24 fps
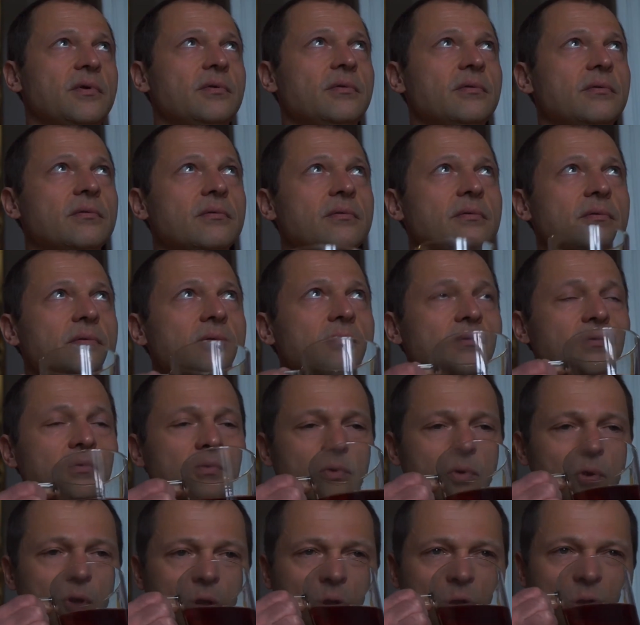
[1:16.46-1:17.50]
Слушай,
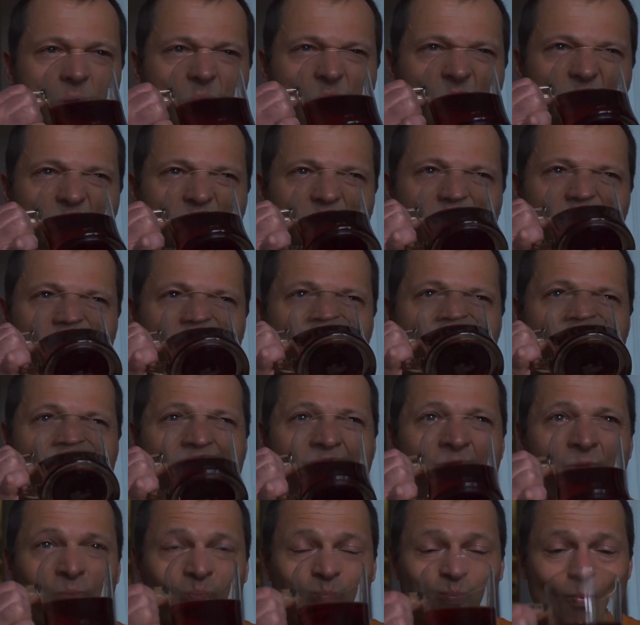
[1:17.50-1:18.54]
ну а на тубе где
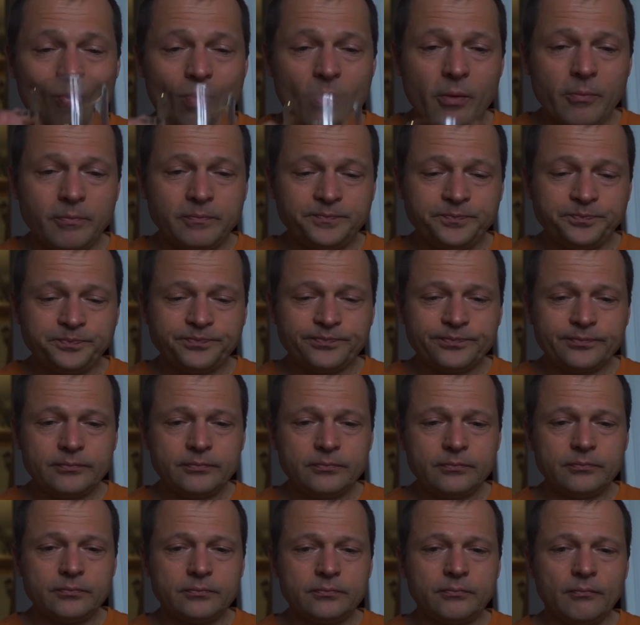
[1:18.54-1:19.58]
ты, как то с тубой,
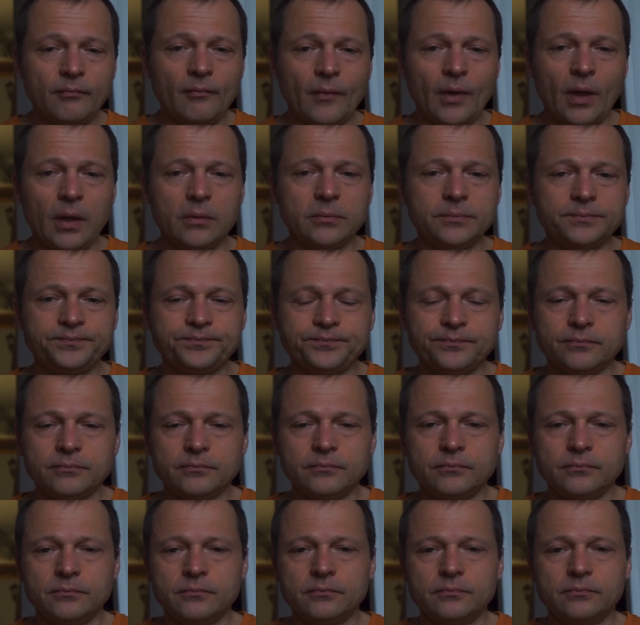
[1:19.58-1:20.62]

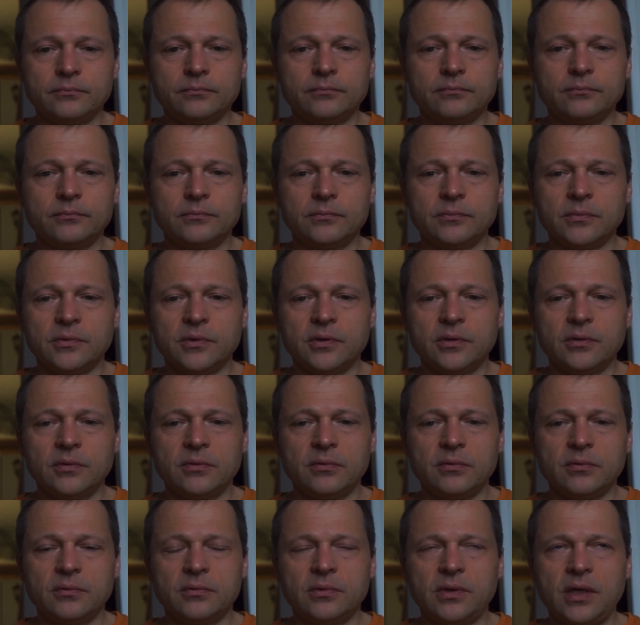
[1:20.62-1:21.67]
получилось?
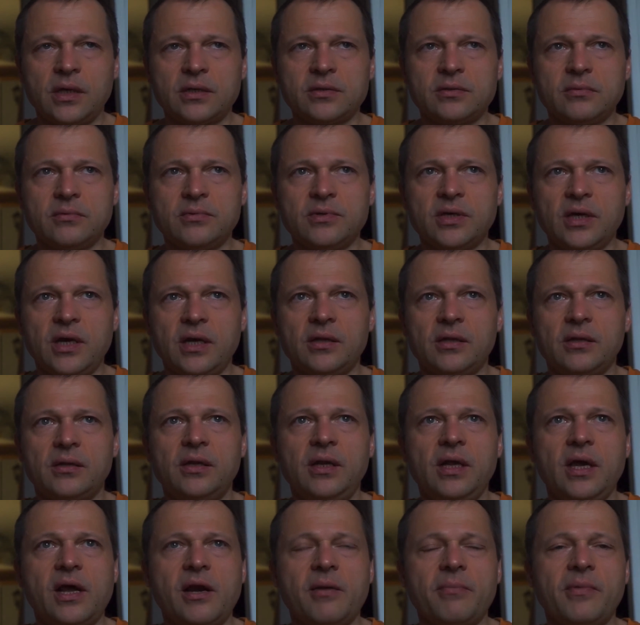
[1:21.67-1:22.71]
Ну, так, случайно,
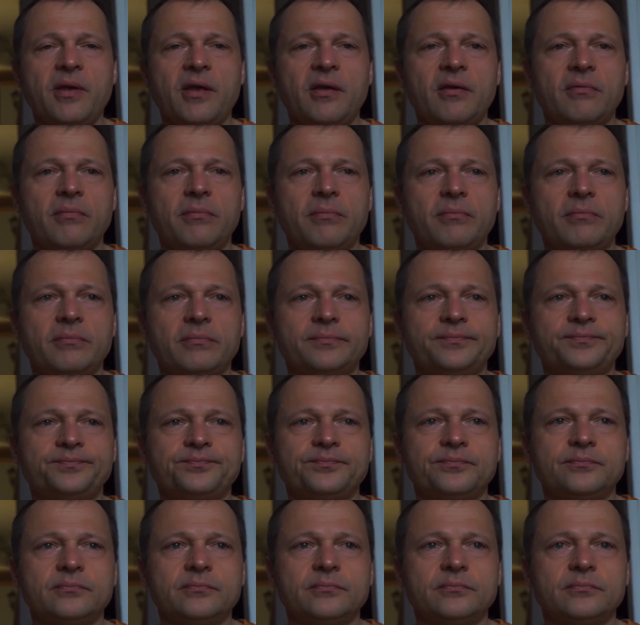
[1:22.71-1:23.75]
для армии
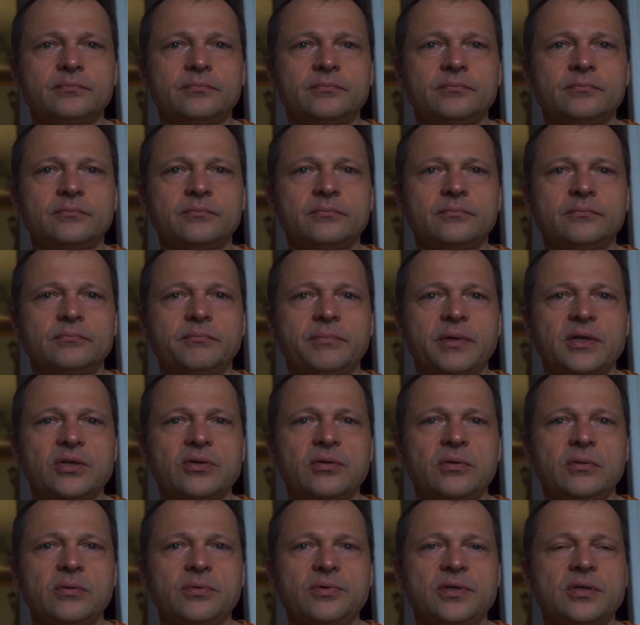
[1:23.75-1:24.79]

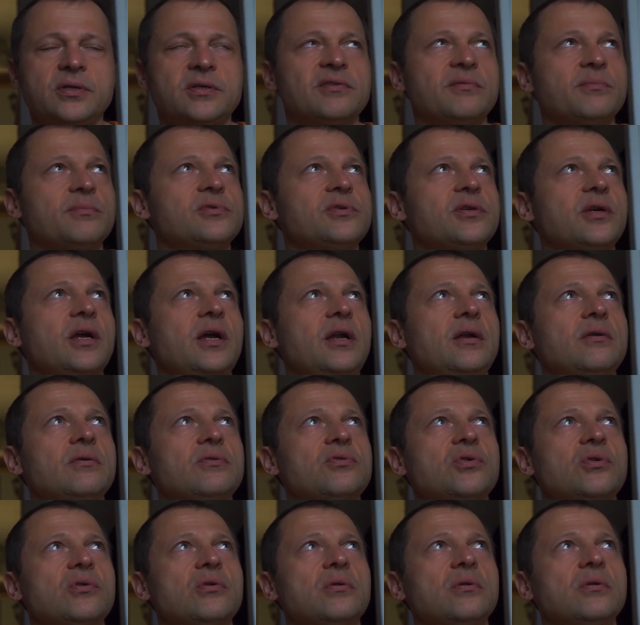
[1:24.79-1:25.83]
пошел учиться в музыкальную
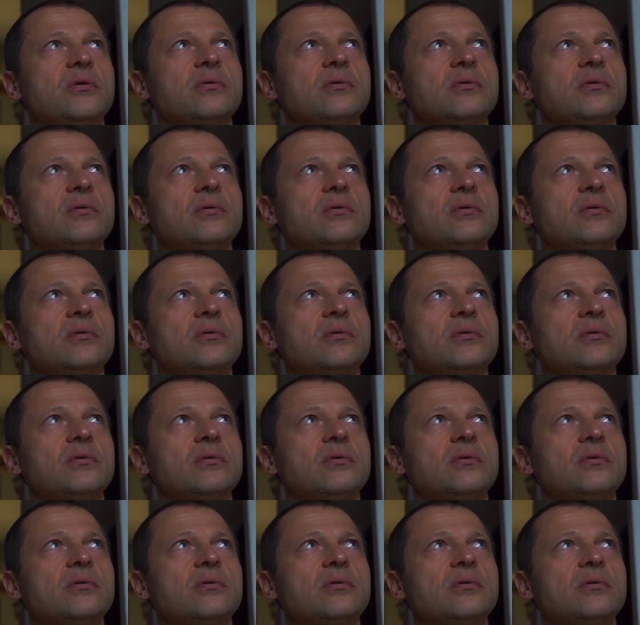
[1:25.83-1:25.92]
школу.